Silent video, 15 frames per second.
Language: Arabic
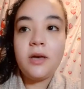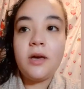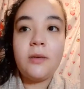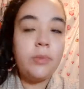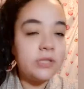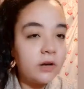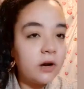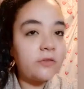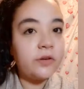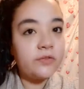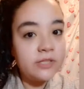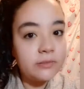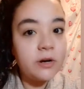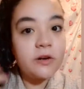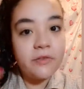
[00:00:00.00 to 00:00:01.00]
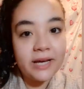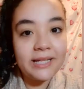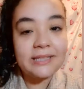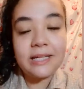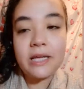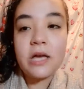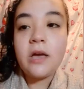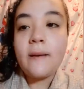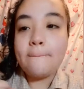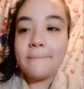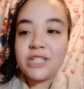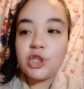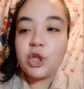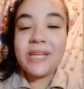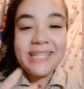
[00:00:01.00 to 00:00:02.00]
بثقف نفسي بقرا في حاجات تانية
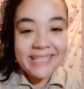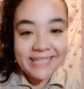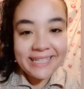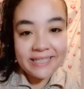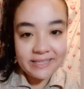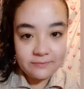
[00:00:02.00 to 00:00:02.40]
بشغلني